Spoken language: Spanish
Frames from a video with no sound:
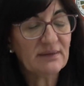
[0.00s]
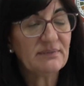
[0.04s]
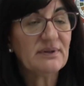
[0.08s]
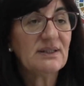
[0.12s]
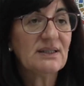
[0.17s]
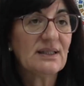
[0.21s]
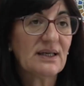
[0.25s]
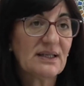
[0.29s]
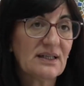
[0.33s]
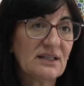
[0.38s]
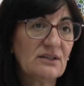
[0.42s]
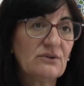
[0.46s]

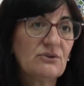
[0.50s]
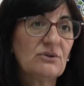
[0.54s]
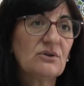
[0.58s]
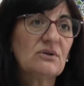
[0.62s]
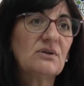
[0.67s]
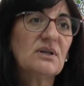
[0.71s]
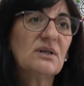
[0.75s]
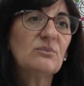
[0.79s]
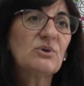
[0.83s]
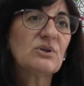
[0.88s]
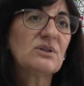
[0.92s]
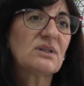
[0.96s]
evitar
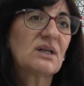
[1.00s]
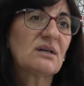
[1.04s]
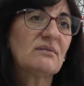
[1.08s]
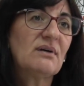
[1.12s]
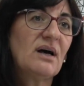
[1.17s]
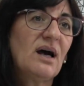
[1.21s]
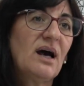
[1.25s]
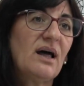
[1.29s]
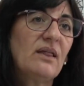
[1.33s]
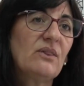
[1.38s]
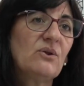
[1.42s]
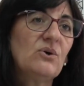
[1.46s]
esto hemos
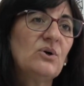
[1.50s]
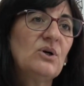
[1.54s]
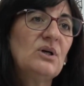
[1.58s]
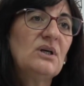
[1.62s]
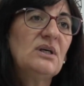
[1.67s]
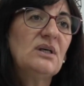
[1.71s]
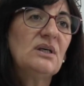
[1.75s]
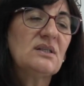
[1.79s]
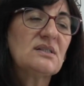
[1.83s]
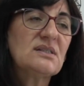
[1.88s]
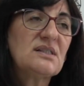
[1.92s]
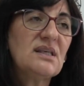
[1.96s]
trabajado
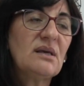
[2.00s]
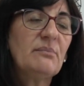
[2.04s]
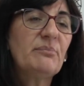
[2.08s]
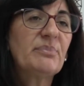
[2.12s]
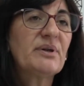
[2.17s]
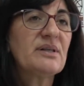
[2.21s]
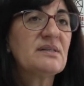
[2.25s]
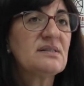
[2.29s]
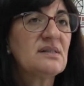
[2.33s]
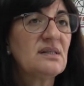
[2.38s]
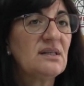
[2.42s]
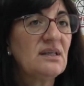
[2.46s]

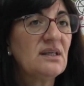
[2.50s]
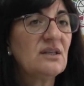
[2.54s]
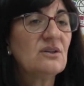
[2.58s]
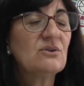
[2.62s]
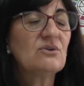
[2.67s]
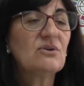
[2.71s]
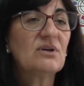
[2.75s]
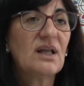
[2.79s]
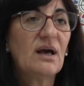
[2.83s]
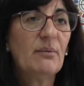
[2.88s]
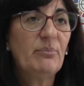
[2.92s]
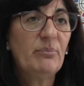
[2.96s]
siempre
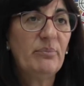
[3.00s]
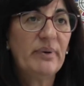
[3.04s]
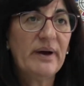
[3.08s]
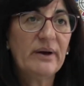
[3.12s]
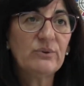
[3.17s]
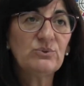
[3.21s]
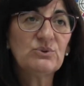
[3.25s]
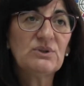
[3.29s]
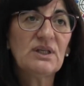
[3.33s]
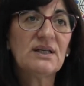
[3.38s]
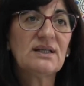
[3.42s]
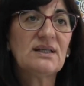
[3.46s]
siguiendo las
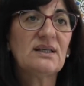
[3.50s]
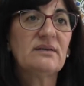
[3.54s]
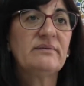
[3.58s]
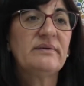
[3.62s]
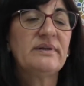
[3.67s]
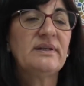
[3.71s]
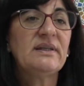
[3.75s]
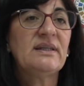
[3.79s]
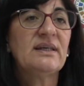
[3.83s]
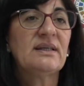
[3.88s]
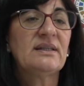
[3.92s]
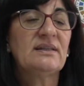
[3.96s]
pautas que
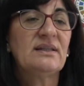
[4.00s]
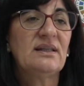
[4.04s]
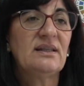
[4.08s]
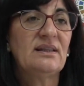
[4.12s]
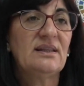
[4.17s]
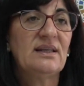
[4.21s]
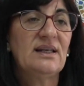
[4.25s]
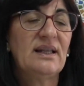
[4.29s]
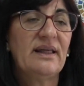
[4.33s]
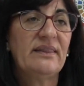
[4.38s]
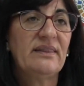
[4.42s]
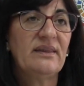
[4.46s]
venían
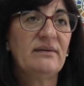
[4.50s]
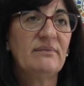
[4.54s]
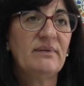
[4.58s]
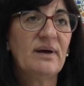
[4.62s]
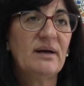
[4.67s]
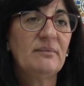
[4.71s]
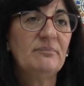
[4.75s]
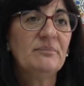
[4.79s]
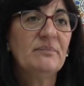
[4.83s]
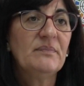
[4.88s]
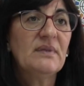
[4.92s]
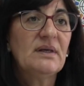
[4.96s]
desde la
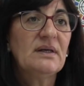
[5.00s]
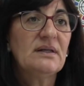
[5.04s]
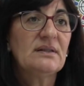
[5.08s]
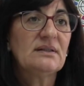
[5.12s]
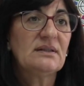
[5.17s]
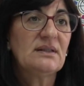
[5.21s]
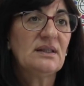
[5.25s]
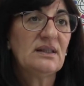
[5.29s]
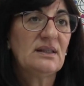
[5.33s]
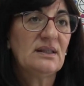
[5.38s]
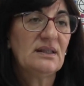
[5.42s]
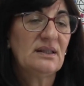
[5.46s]
DEVA,
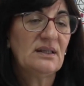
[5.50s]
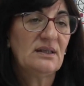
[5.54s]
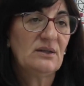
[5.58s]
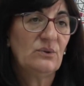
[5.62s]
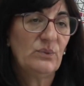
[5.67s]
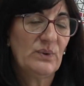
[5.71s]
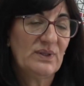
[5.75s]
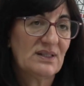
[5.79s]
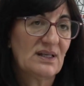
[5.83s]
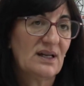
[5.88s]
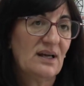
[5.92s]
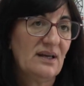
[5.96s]
desde
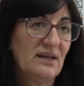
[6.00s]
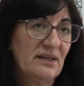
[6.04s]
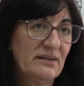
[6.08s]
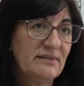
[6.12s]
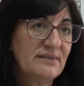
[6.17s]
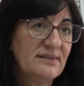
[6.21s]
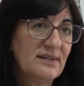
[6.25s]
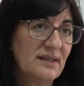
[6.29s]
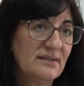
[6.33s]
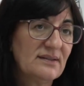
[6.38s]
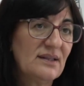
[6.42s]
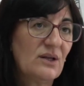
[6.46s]
nuestra
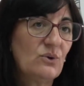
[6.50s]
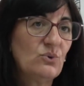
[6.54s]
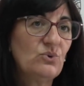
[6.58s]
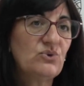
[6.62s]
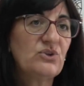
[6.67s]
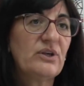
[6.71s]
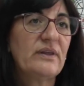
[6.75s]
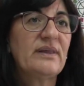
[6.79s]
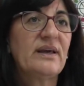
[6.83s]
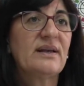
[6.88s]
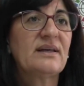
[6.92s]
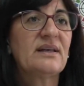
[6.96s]
Agencia
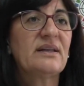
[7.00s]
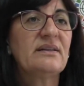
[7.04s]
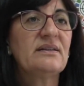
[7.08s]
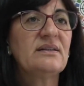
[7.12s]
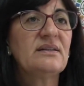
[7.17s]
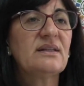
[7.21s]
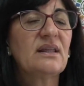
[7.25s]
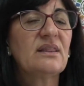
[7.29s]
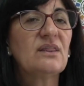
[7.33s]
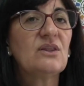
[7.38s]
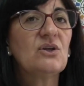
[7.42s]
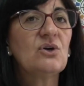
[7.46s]
Andaluza de
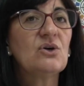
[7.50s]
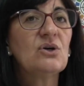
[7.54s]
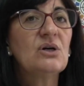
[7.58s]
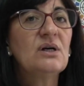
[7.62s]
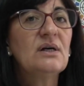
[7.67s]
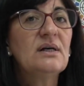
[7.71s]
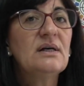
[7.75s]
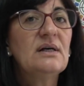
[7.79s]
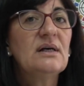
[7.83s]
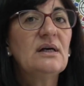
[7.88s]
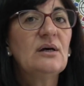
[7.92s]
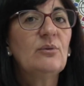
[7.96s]
Acreditación,
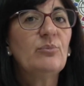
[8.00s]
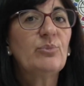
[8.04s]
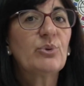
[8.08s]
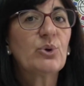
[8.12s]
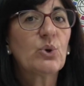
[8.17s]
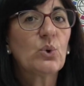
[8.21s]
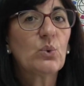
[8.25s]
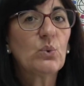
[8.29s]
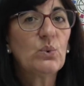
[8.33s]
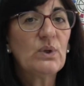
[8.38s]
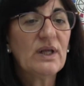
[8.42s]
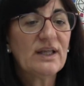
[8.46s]

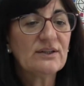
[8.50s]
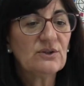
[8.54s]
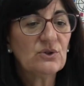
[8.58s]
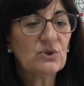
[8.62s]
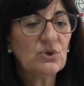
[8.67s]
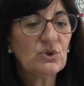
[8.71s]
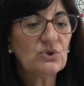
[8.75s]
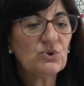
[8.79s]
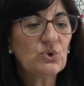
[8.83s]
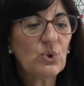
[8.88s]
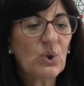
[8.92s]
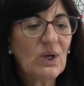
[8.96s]

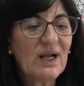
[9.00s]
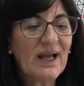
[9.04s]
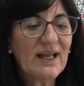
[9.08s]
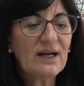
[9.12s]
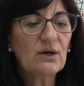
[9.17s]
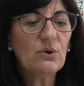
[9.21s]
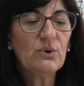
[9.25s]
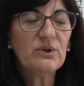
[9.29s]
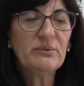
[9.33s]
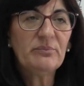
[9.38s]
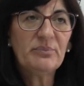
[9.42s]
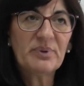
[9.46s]
procurando
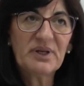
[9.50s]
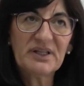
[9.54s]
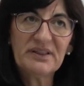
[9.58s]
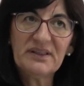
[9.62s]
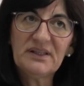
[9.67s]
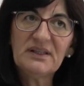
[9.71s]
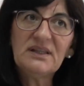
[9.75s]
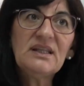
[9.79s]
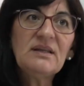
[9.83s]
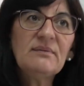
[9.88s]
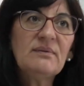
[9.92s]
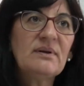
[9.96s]
tocar lo
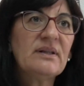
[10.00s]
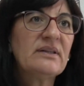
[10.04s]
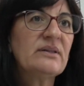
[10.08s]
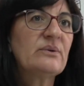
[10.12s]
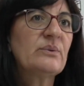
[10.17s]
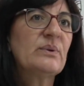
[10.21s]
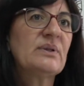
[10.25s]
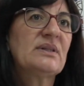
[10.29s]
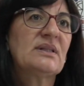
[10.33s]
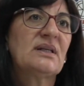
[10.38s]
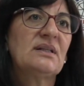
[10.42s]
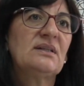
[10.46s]
imprescindible
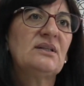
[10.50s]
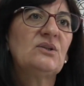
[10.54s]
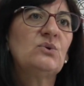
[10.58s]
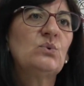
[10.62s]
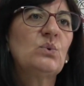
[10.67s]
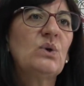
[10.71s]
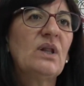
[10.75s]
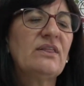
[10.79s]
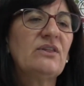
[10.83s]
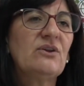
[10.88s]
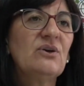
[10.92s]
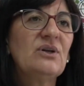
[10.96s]
de nuestras
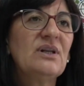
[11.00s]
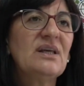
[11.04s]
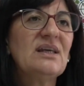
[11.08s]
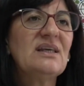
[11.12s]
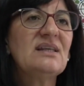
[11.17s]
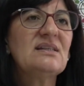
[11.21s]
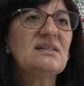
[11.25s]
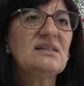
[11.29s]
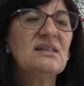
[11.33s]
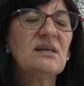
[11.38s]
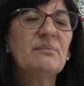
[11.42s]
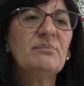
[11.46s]

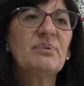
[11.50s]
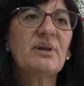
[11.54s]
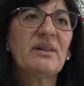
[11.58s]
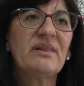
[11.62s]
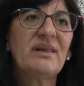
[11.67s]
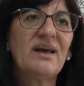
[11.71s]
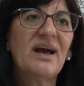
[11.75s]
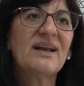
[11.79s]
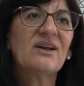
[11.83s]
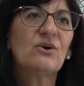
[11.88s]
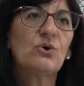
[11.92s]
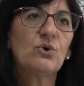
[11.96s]
titulaciones y siempre
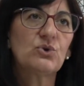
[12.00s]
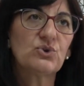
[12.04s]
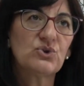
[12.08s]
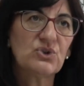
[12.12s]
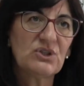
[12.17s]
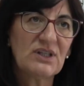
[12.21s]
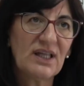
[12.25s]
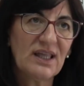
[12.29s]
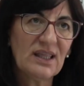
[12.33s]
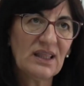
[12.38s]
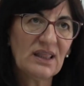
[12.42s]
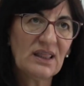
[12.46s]
dejar
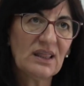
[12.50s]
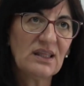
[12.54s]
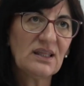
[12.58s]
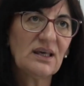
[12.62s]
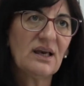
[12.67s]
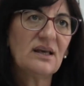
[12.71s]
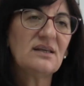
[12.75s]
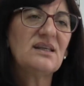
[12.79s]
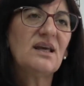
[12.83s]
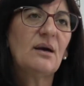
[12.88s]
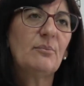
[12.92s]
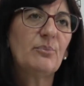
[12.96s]

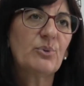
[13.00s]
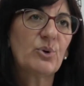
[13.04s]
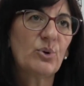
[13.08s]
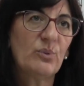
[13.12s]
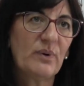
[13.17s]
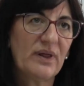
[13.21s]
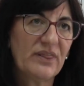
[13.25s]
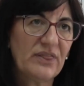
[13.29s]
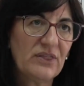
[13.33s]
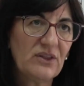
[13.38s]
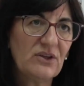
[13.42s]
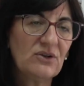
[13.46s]
constancia y
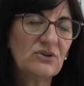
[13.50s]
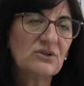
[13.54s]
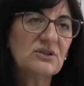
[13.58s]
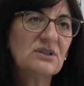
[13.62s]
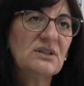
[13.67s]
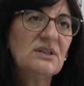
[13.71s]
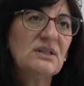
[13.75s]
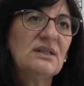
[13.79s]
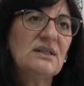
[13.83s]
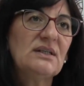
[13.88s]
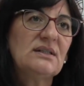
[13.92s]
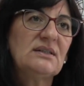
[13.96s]
aprobación
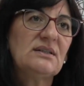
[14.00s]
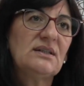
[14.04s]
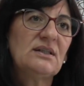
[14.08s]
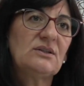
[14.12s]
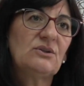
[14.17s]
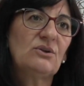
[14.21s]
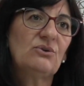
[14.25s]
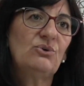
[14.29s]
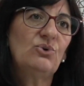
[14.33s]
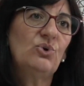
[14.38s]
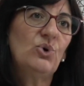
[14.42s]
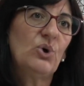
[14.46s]

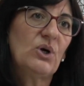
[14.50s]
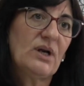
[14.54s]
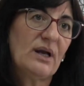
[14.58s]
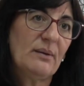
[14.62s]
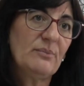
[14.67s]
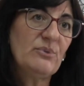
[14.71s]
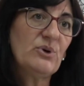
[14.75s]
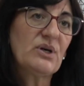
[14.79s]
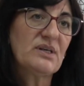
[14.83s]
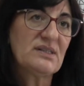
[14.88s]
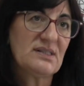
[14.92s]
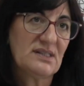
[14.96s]
de todos los
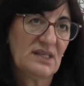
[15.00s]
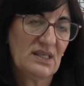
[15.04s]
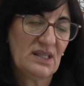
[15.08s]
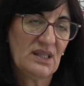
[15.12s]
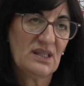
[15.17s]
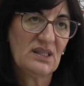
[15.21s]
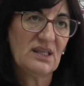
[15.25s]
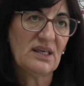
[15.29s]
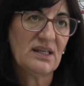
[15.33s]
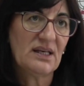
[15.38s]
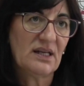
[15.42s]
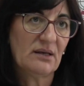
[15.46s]
cambios que se
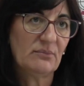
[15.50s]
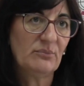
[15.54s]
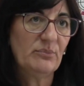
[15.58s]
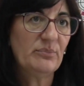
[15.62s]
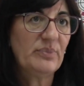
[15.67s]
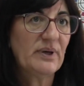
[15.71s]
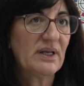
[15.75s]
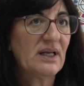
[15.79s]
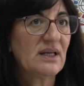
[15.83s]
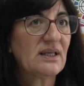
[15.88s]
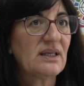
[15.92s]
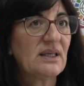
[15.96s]
hicieran
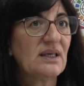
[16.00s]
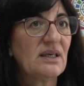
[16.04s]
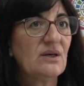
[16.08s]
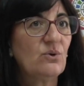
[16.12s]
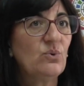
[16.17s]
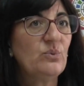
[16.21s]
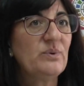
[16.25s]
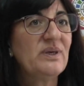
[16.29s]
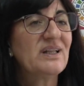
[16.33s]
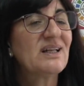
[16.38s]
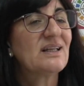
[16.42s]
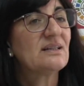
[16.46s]
para
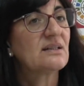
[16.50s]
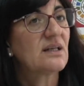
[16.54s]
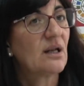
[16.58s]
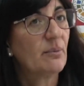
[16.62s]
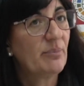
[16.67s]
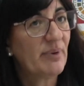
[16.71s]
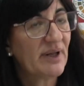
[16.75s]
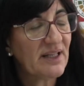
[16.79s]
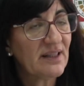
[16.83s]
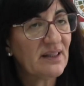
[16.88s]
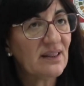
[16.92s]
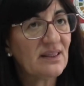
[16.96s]
que hubiera
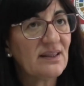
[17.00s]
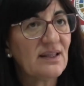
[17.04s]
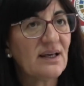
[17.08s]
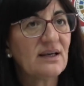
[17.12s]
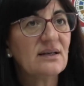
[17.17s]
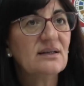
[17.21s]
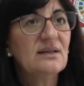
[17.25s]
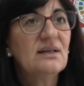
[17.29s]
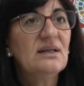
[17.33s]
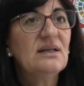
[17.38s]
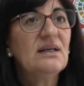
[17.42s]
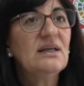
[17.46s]

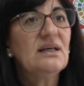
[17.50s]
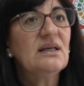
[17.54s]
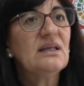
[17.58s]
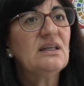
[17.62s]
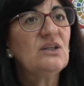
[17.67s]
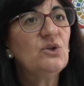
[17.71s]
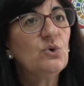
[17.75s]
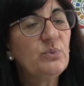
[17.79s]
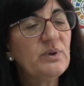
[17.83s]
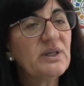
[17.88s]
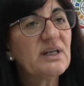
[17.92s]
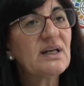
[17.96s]
transparencia
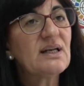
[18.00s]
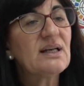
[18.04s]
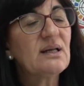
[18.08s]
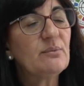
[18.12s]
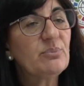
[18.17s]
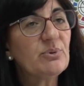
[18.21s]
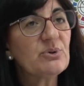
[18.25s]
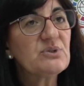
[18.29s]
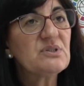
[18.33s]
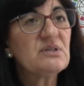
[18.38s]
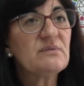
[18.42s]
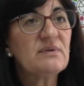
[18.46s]
y hubiera
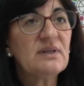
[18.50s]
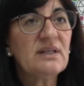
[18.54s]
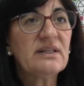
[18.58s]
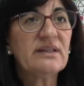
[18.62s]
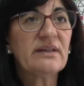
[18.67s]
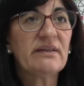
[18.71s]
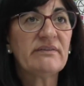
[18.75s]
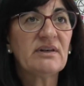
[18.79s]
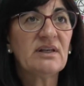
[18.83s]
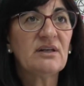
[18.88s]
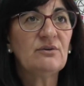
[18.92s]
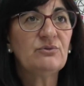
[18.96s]
la
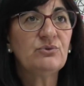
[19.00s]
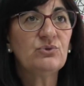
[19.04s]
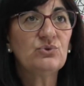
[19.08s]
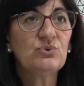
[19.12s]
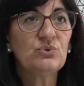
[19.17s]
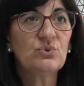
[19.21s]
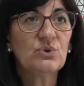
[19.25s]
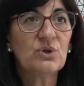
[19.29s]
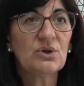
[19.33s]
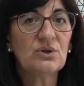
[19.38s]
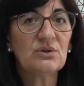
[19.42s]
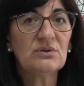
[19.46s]
posibilidad en el
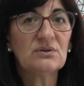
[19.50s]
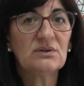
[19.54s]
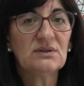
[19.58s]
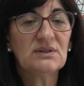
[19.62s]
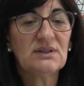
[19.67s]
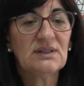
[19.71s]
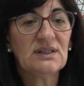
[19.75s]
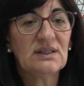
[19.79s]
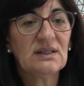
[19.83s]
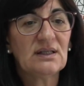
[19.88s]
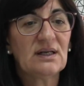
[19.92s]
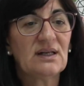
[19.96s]
futuro
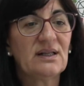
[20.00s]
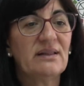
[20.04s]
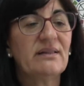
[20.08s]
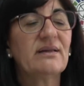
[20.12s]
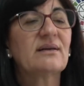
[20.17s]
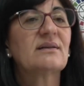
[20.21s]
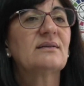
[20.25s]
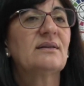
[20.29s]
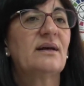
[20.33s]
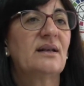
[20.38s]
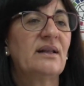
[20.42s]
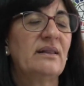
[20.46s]
de
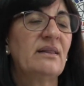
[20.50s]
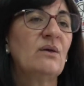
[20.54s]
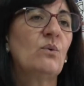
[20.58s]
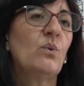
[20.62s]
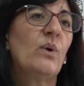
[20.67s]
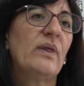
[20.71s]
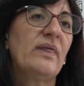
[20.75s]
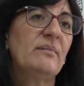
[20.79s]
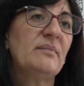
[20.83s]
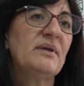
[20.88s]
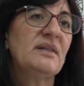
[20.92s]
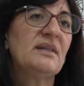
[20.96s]
redactar
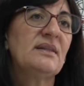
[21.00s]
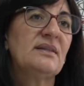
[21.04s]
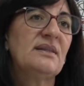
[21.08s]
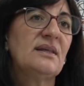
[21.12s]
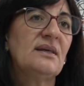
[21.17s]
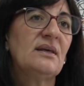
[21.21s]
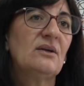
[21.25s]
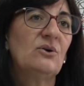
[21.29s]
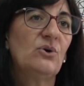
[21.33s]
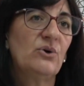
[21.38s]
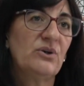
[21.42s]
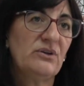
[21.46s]

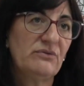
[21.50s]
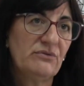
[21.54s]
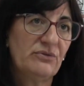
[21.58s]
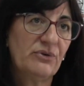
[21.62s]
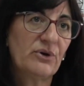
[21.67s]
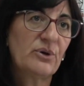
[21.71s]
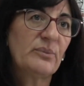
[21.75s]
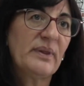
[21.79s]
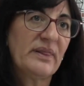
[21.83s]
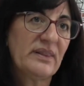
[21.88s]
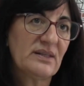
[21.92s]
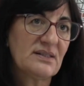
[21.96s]
adecuadamente los
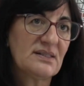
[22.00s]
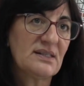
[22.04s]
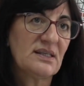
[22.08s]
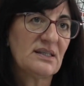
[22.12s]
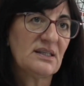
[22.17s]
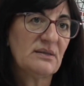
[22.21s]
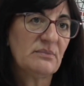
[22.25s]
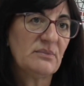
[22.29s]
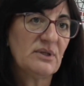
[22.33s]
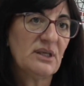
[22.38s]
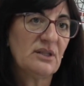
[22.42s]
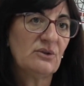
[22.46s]
informes de
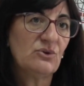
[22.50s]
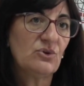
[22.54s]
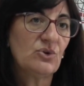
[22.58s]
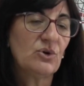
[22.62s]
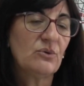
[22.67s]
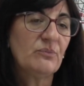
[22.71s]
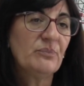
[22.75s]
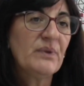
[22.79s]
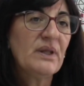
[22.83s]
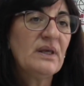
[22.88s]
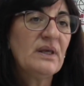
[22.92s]
seguimiento.